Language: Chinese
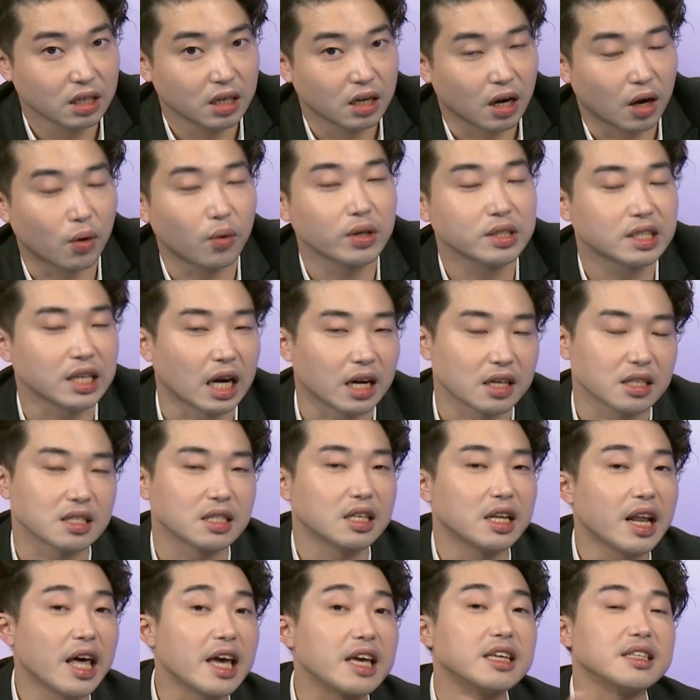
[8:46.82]
好，我讲的是
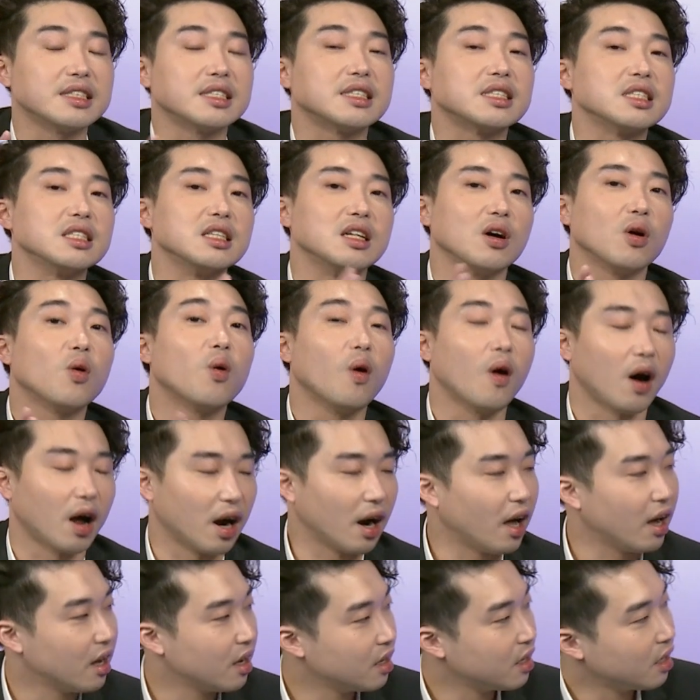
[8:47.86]
类似的话
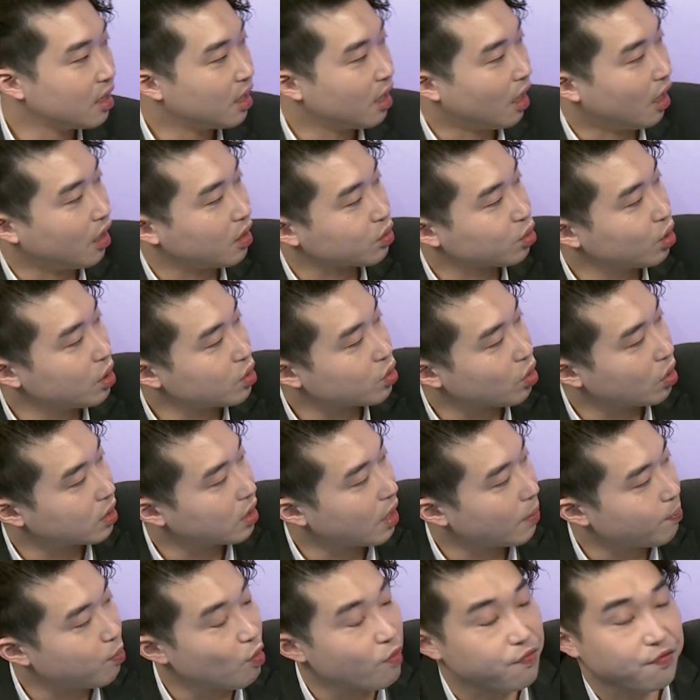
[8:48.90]
啦，哦，所以说
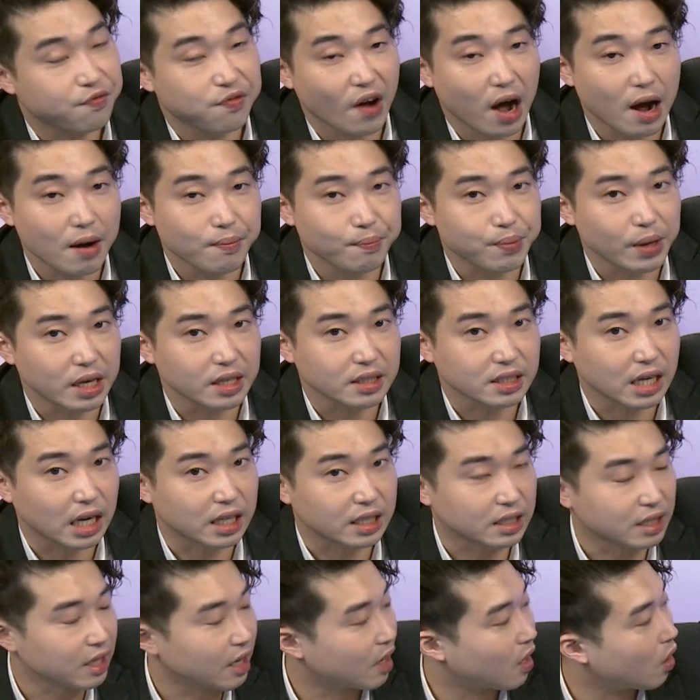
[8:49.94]
呢不方便在
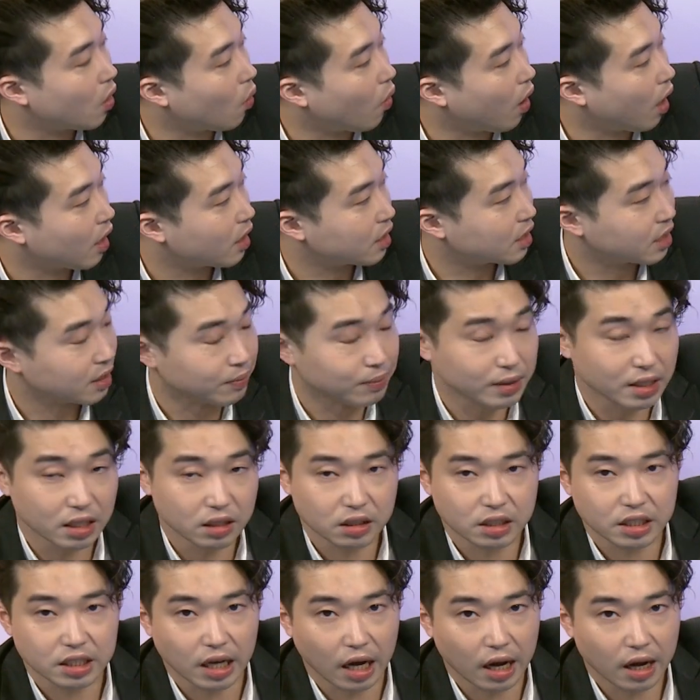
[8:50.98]
电话里面
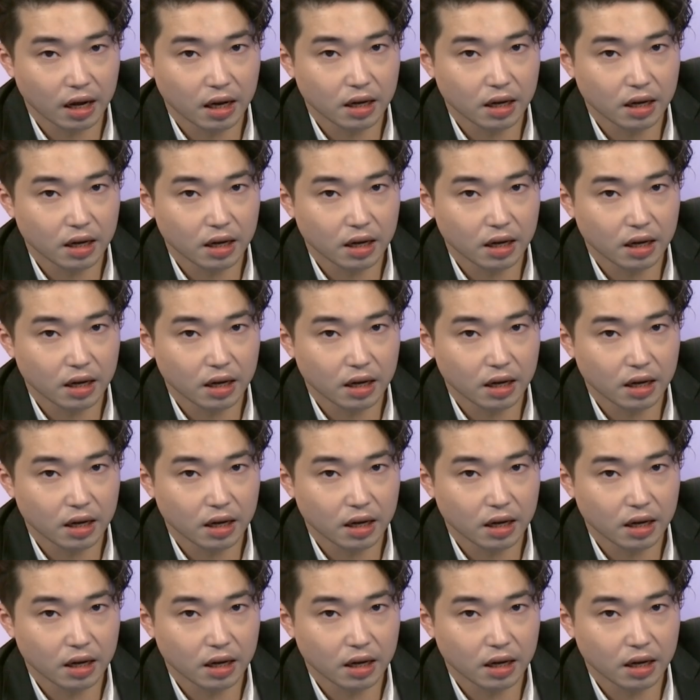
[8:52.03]
讲，